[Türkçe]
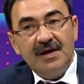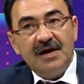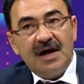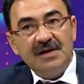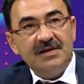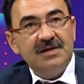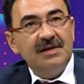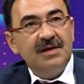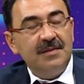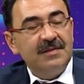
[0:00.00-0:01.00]
aslında
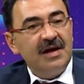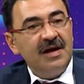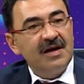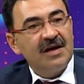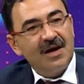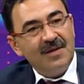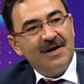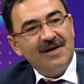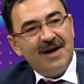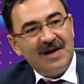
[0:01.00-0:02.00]
tam da
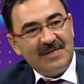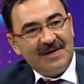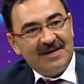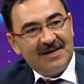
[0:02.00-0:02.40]
Karabağ'ın kalbi.